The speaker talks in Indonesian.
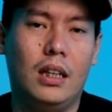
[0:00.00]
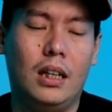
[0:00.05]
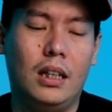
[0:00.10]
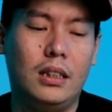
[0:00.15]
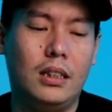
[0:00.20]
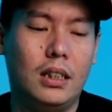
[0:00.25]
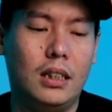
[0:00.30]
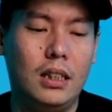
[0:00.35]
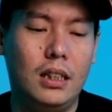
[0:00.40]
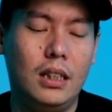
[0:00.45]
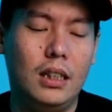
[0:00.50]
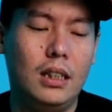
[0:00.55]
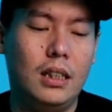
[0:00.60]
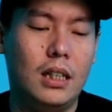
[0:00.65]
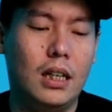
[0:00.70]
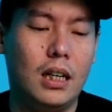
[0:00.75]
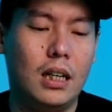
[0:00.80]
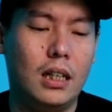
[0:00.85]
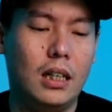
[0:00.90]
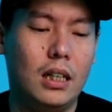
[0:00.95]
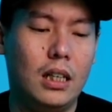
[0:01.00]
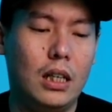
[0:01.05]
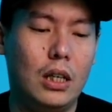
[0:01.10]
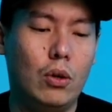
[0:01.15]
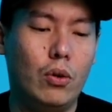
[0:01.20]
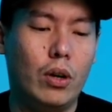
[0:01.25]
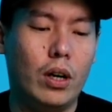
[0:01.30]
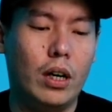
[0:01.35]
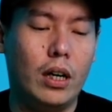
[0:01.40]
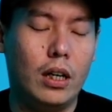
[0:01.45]
Ya, jadi dari
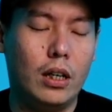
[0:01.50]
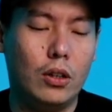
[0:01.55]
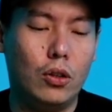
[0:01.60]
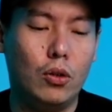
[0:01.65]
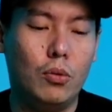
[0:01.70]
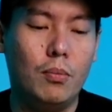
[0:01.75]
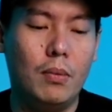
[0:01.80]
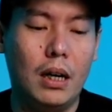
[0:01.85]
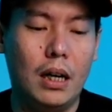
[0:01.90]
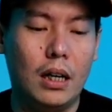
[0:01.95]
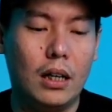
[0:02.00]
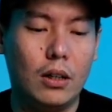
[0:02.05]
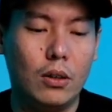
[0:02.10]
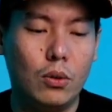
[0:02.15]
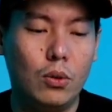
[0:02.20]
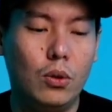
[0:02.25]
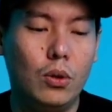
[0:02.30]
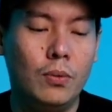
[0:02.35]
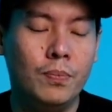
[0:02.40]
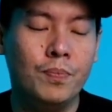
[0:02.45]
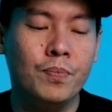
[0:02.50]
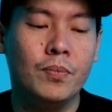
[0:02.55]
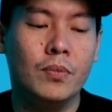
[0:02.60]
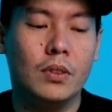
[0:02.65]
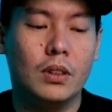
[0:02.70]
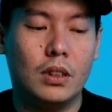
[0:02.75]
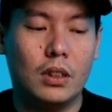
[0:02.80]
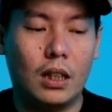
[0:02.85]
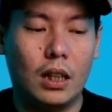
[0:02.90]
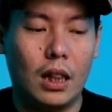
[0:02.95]
Q grader itu baru
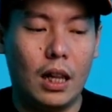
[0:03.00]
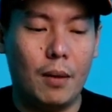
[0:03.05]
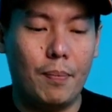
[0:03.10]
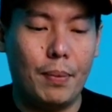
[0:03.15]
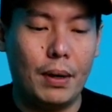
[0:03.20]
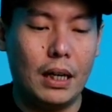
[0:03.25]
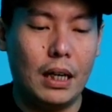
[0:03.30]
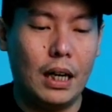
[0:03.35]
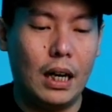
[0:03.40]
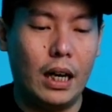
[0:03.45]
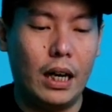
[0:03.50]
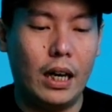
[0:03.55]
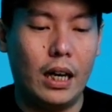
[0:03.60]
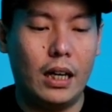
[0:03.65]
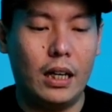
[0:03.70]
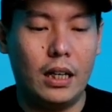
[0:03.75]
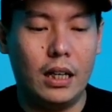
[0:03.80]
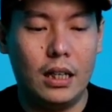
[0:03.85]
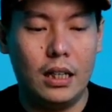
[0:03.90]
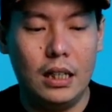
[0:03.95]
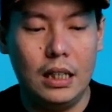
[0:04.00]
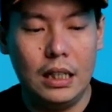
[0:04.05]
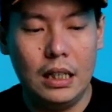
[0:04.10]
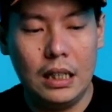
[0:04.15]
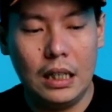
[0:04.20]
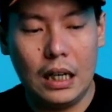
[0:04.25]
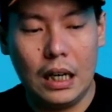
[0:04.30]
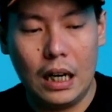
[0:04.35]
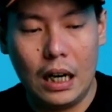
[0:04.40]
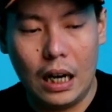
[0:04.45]
setelah penilaiannya
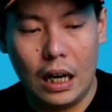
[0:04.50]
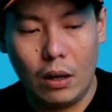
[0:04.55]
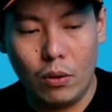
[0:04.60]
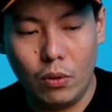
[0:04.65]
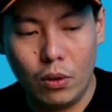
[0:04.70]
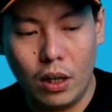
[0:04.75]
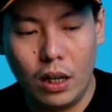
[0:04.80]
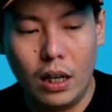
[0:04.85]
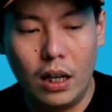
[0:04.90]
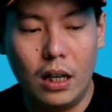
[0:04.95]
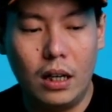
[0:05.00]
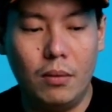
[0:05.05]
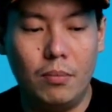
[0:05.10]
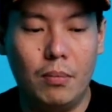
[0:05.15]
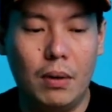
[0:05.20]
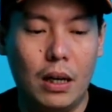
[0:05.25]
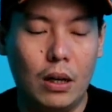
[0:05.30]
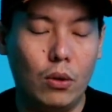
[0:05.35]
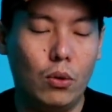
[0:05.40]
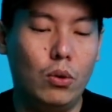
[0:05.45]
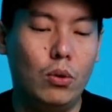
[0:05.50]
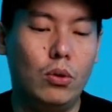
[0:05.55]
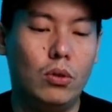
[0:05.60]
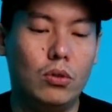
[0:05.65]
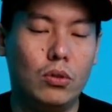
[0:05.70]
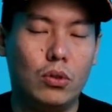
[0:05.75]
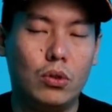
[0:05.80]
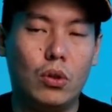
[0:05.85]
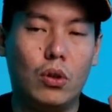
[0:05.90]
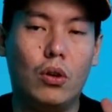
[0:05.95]
dilakukan,
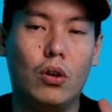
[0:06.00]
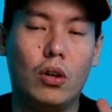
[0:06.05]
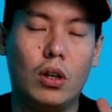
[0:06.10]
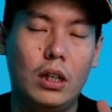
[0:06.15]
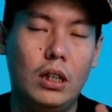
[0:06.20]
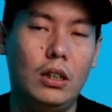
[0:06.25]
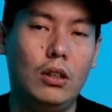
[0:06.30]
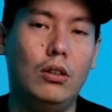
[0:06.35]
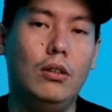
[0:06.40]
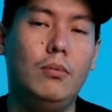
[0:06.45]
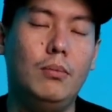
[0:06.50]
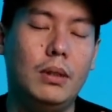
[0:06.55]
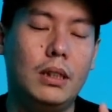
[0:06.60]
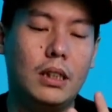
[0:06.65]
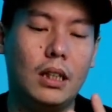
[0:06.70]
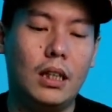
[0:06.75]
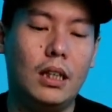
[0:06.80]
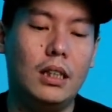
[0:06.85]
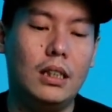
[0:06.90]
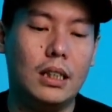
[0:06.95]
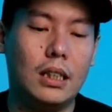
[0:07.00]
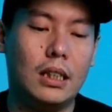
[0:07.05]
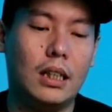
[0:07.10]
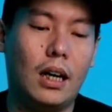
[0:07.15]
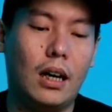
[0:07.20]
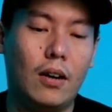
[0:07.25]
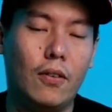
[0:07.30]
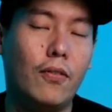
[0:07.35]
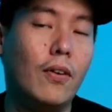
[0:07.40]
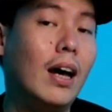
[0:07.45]
baru skor itu bisa
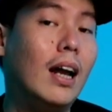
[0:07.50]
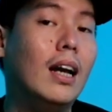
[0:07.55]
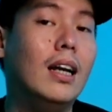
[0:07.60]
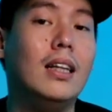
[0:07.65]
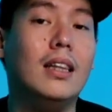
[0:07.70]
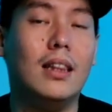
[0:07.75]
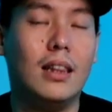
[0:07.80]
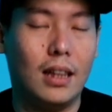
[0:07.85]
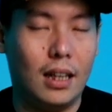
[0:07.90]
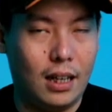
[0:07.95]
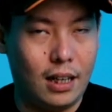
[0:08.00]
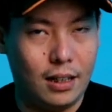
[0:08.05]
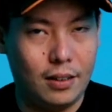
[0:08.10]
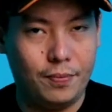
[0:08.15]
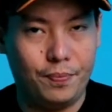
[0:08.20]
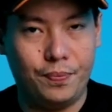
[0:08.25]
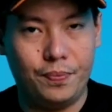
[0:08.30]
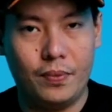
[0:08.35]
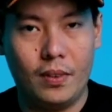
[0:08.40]
dinyatakan valid lah.